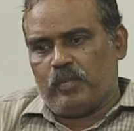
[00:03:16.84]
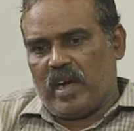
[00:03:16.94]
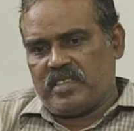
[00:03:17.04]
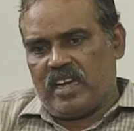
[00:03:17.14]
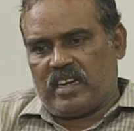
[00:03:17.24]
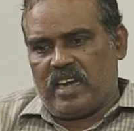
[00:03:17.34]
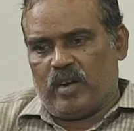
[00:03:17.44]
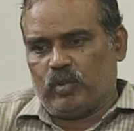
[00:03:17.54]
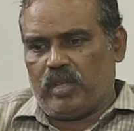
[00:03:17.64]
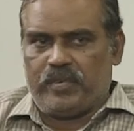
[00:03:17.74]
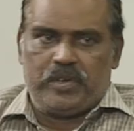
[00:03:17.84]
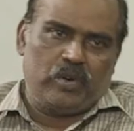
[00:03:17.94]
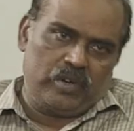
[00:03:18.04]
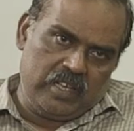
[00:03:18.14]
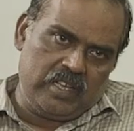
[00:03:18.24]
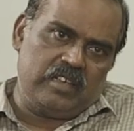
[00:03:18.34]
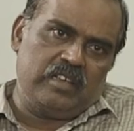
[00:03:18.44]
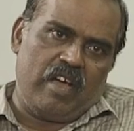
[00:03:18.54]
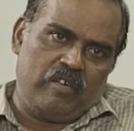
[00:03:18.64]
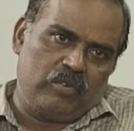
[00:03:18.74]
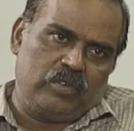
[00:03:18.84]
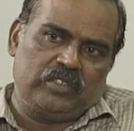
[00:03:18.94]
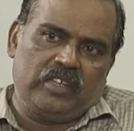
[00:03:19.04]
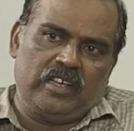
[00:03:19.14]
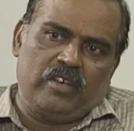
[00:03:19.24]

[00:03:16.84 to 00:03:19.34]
பாஜக உதவியோடு அவர் வந்து